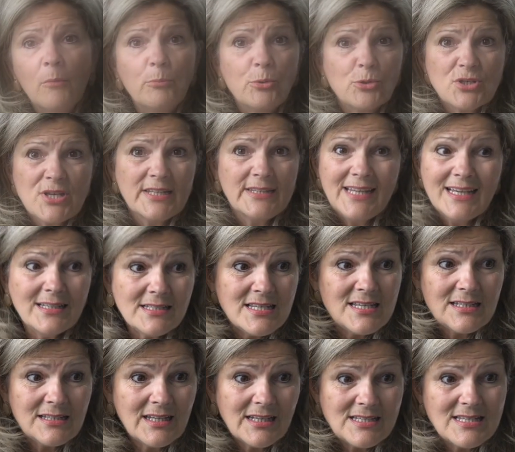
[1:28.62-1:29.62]
Pour certains,
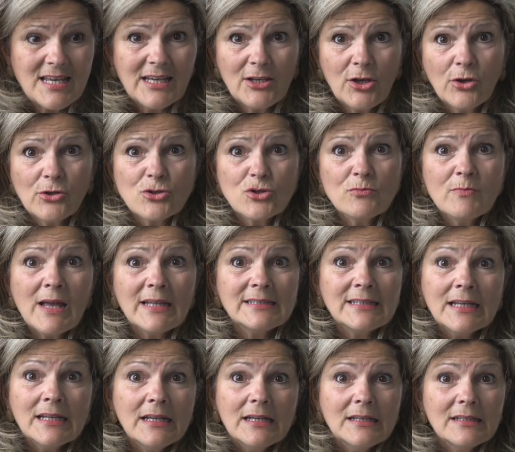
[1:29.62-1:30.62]
c'est à 5 heures du
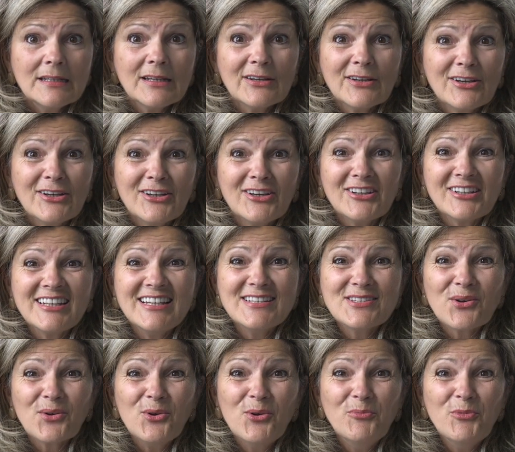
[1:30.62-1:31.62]
matin qu'ils
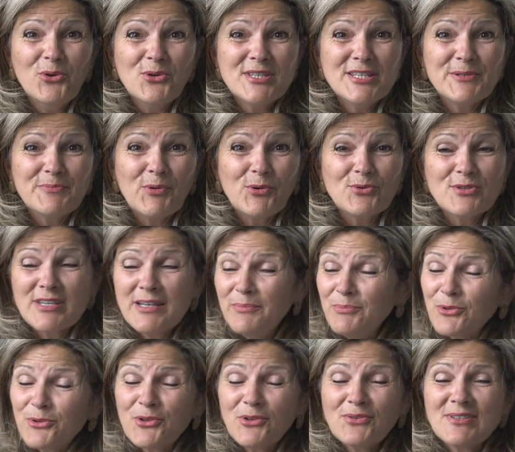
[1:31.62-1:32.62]
sont le mieux disposés.
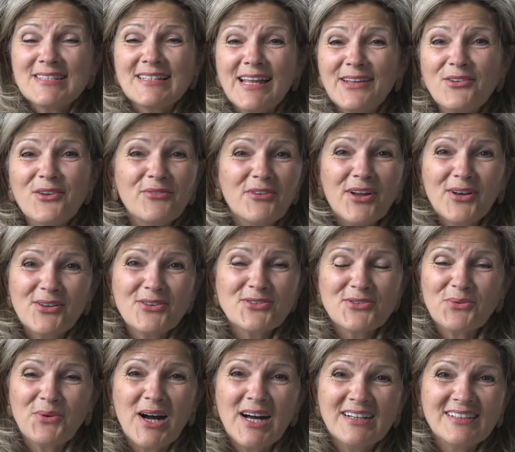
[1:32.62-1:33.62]
Pour d'autres, c'est à 9 heures le
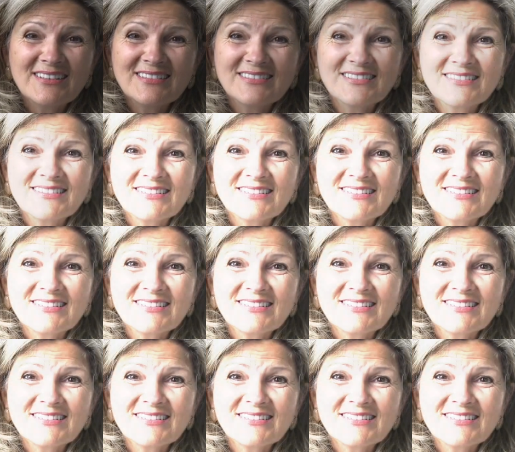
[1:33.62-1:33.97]
soir.